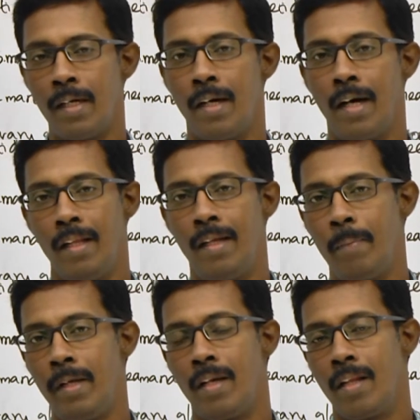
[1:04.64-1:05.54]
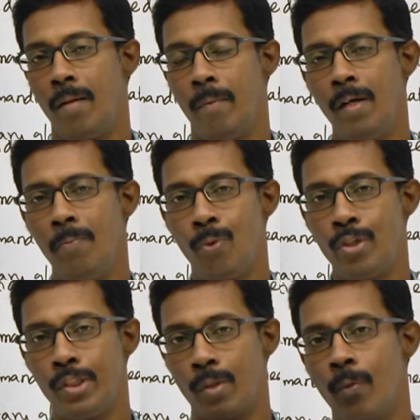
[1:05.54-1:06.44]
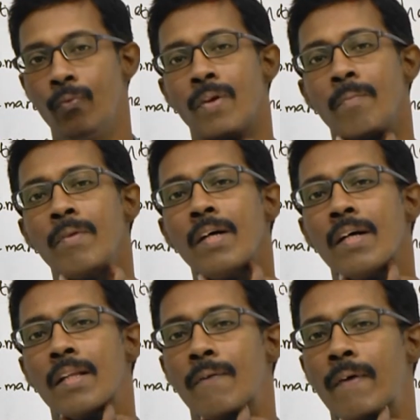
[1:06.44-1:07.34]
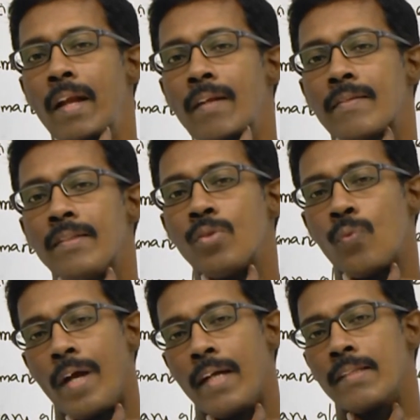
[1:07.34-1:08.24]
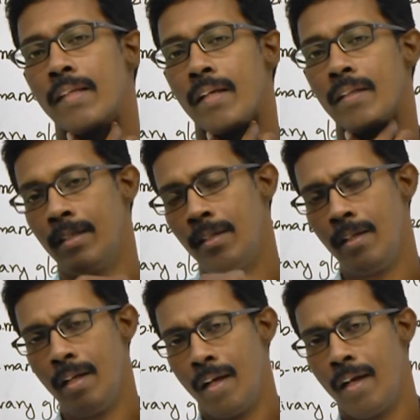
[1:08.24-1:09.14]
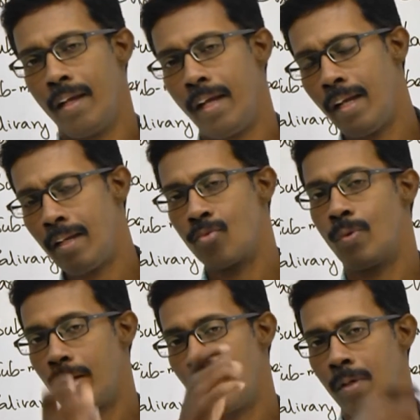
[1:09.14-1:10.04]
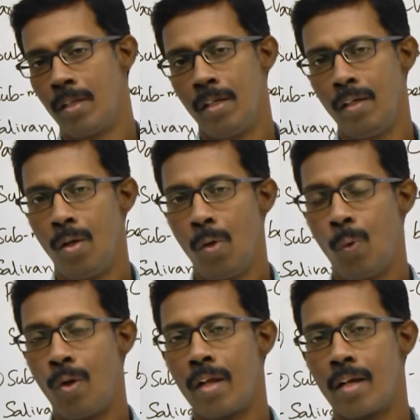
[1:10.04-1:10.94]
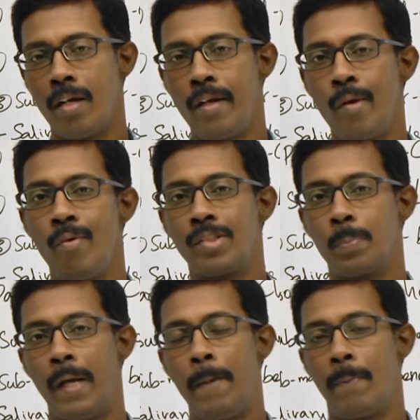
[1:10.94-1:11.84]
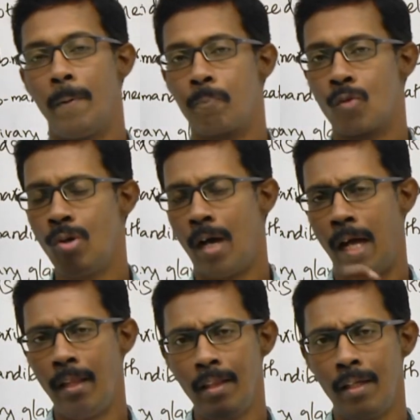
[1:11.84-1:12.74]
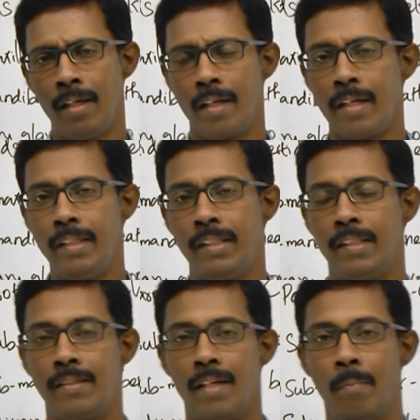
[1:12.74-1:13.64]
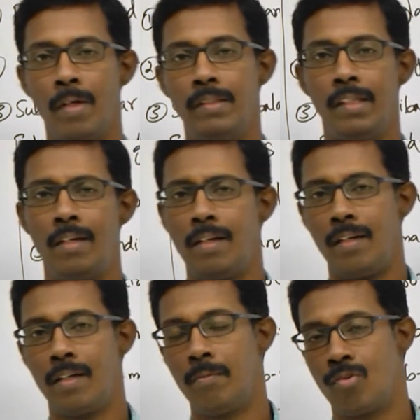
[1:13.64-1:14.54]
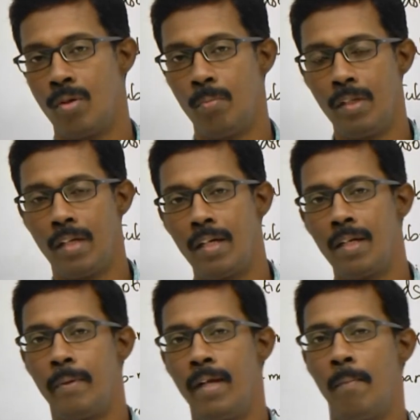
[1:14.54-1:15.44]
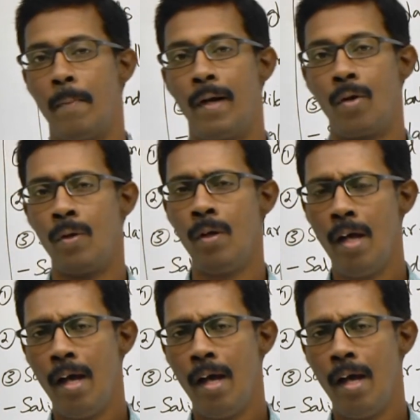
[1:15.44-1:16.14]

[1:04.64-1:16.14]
தான் அது அப்படிங்கிறத நம்ம புரிஞ்சுக்கணும் ஃப்ரம் த அந்த ஃபேரிங்ஸ் சீசோஃபேகஸில் இருந்து ஏனஸ் வரைக்கும் அது ஒரே கண்டினியூஸ் பைப் ஸோ அந்த ரீஜன்ஸை நம்ம ஜென்ரல் டேர்மில் சொல்லும்போது கட் அப்படின்னு நம்ம பார்க்குறோம்